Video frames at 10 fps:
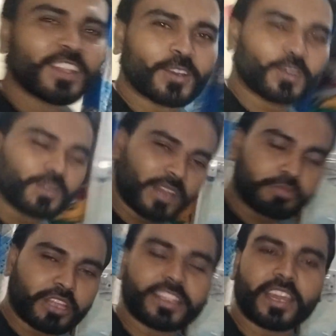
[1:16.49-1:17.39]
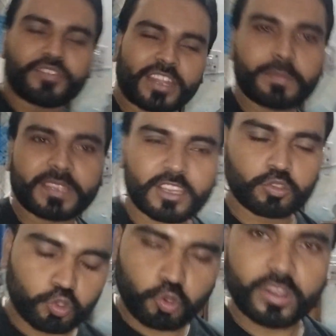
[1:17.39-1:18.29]
तो अब चलते हैं हम फटाफट से
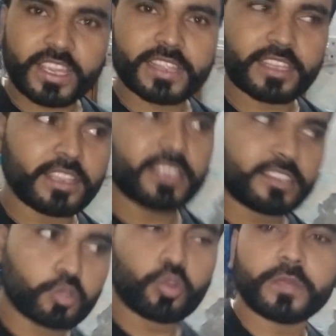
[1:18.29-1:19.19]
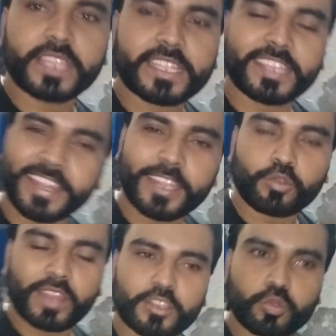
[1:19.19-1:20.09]
इसको छोड़ के आते हैं जल्दी से स्कूल में देखते हैं गेट
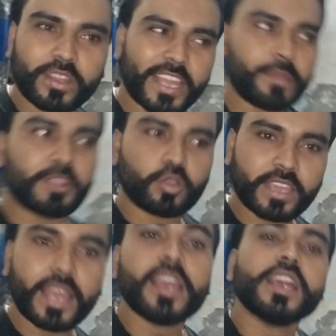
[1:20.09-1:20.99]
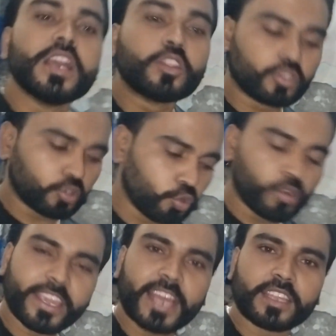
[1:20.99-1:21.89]
खुला है स्कूल का या बंद हो गया तो इसको
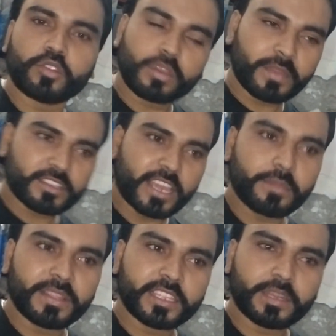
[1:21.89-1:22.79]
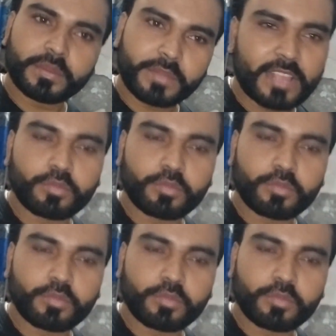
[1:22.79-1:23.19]
छोड़ के आते हैं उसके बाद जाएंगे मंदिर अभी